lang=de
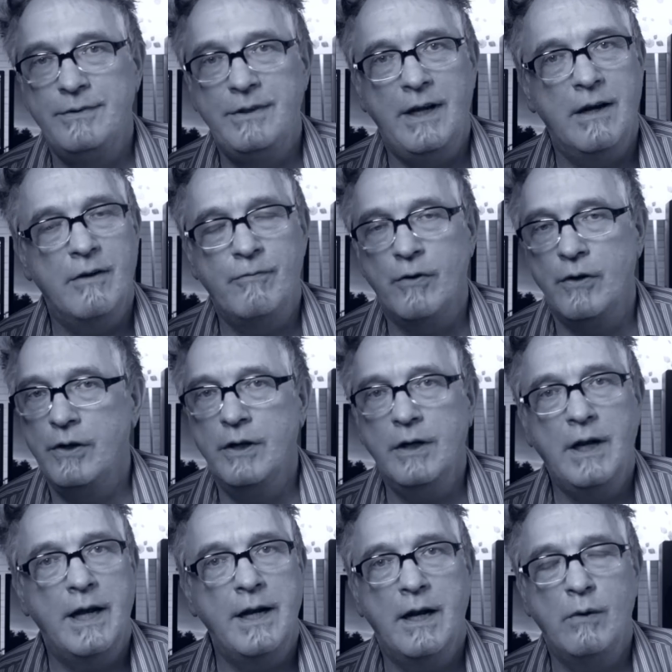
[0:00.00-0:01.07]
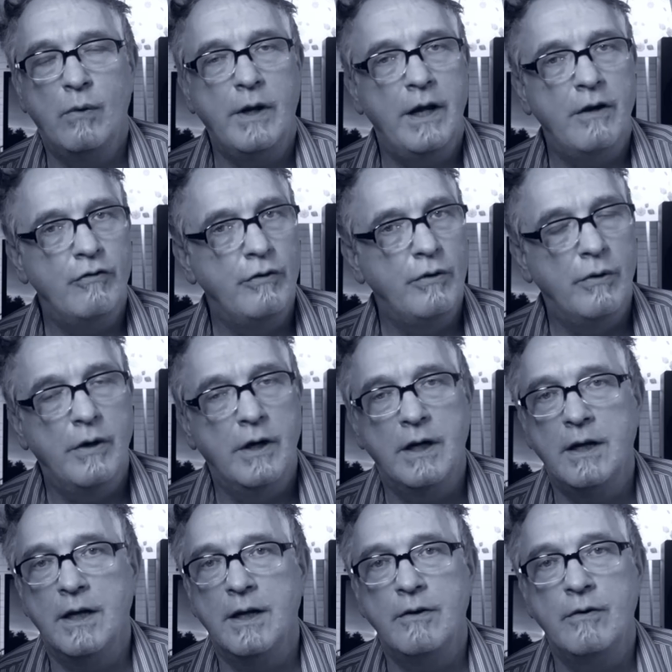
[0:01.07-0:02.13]
der von irgendeiner Location
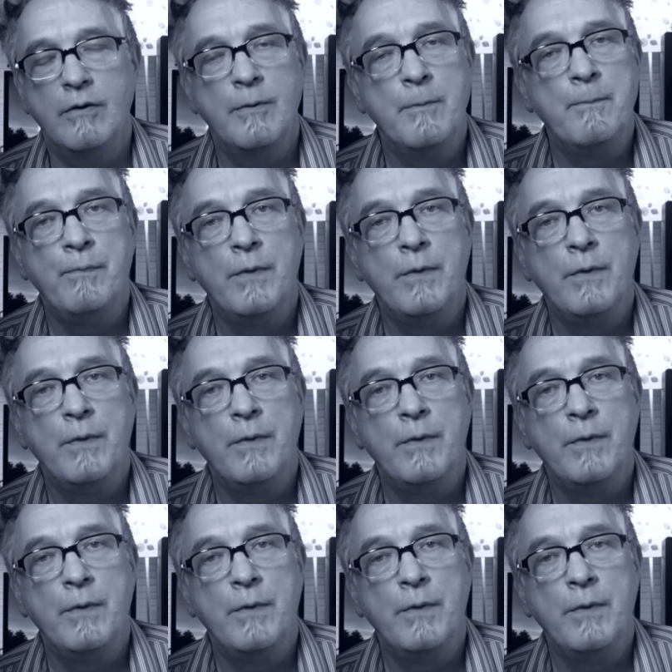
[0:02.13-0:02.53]
gehört hat,